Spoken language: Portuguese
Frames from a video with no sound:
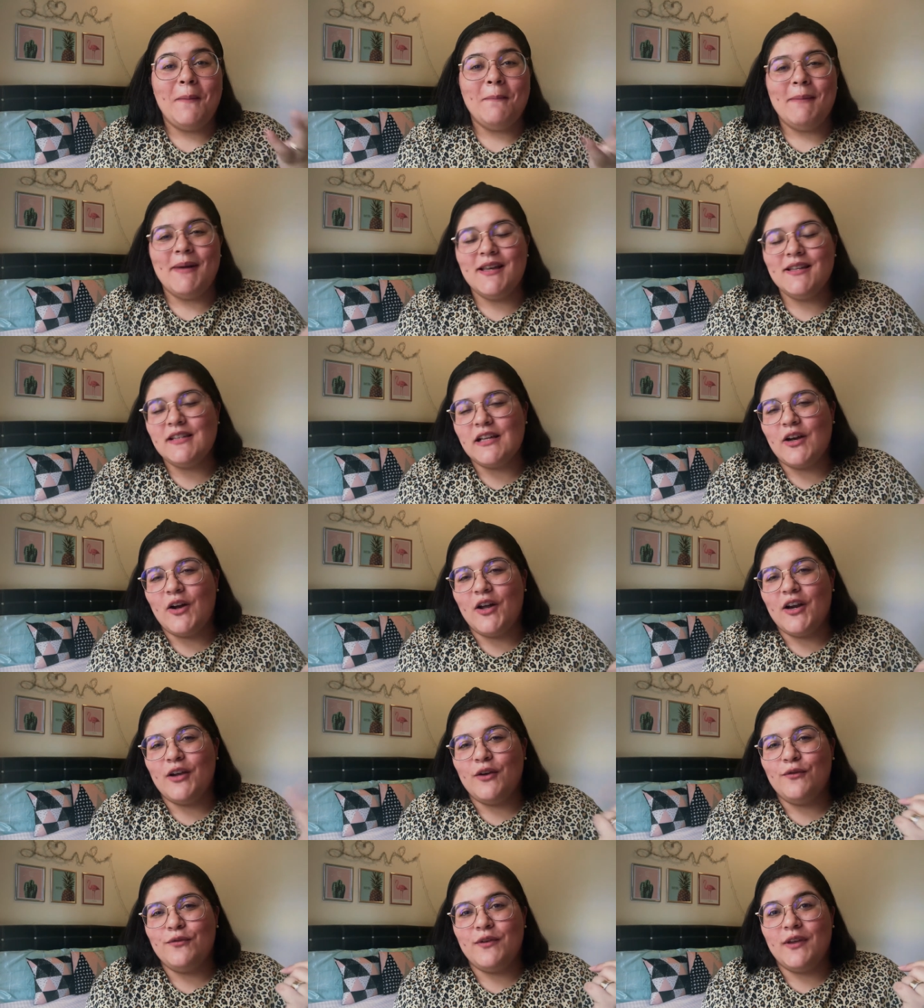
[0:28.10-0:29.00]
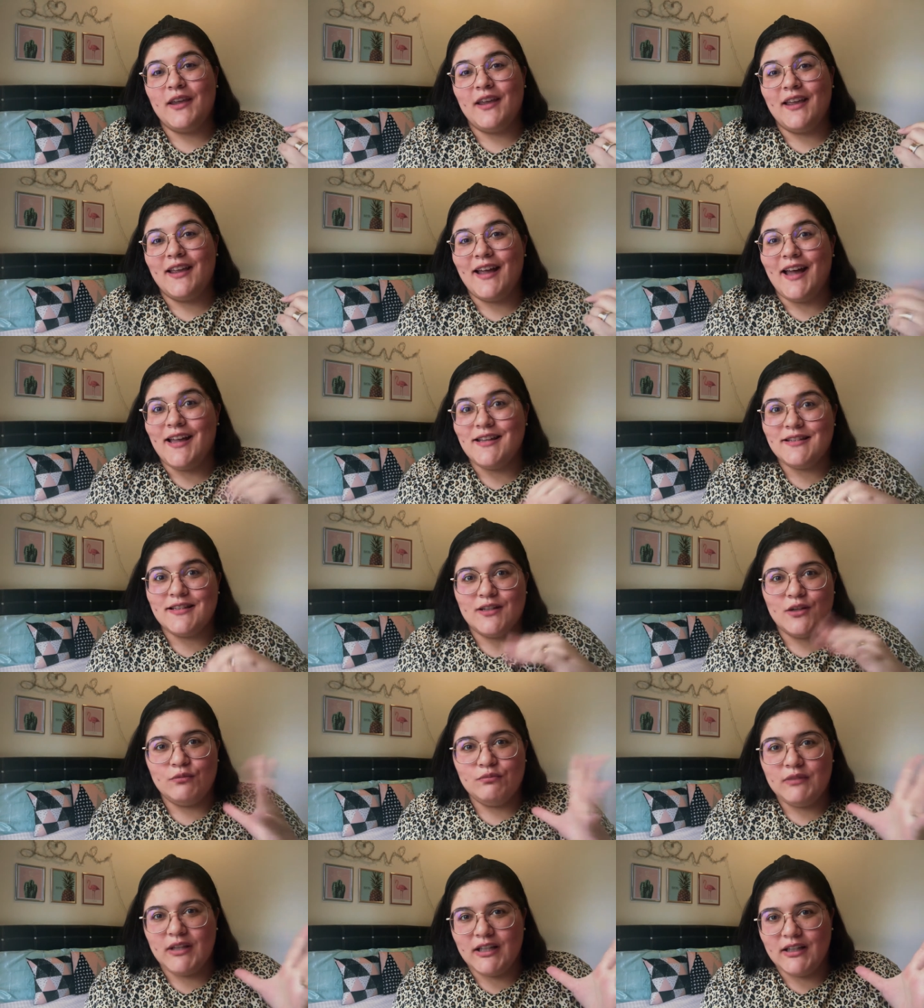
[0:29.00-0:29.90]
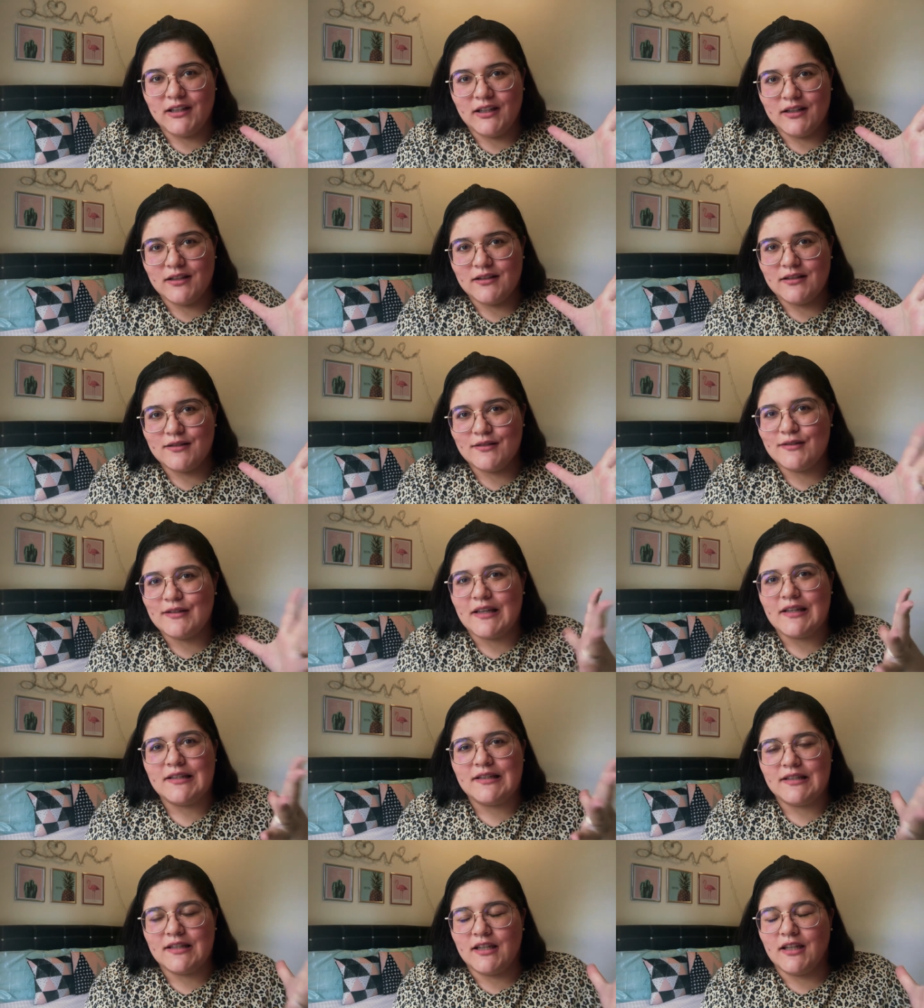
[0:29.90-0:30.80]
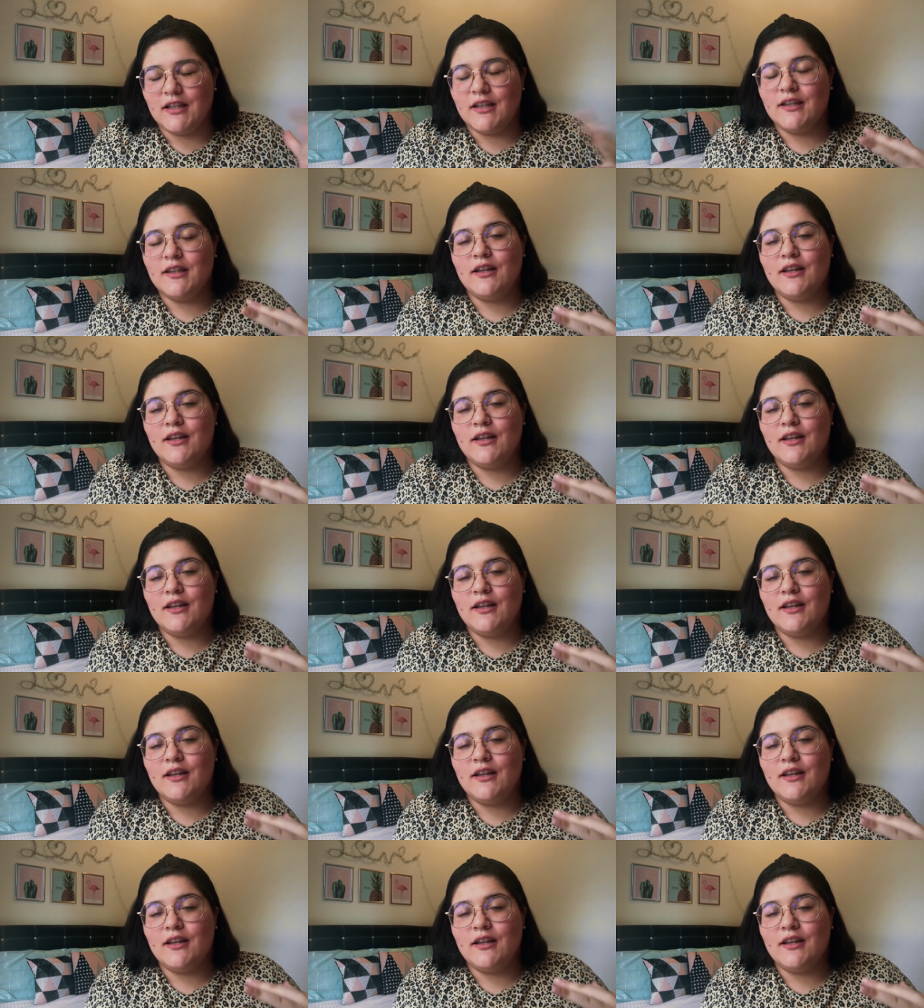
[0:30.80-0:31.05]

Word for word: Mas agora que eu fico em casa, não tem tantos assim.